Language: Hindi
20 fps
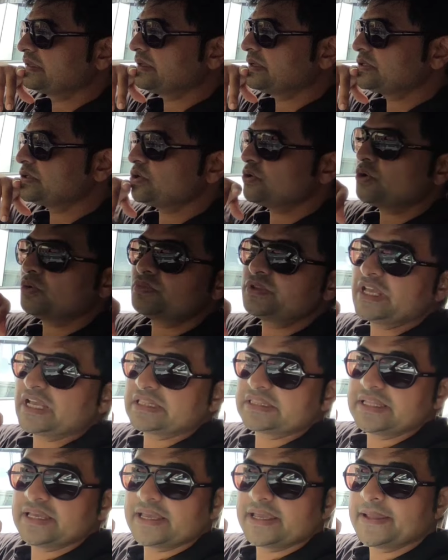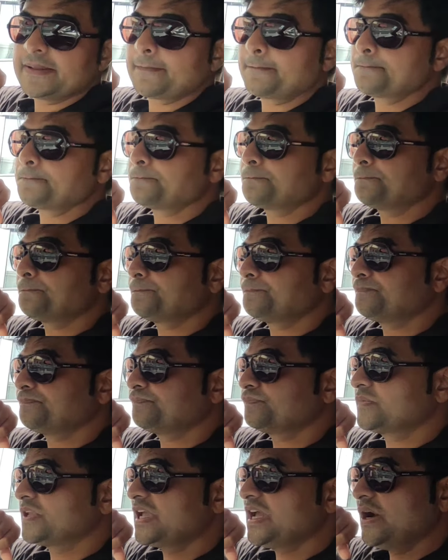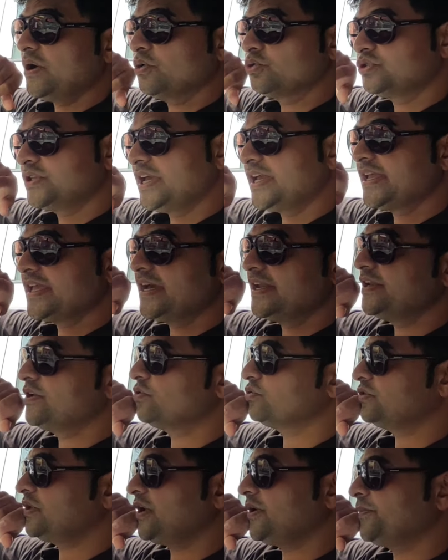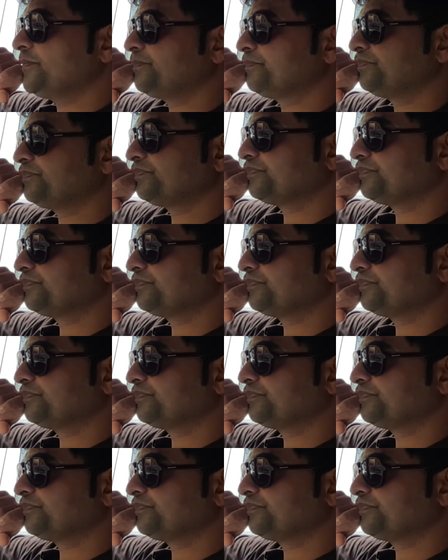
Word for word: तो चलो अब देखते हैं क्या होता है क्या नहीं होता है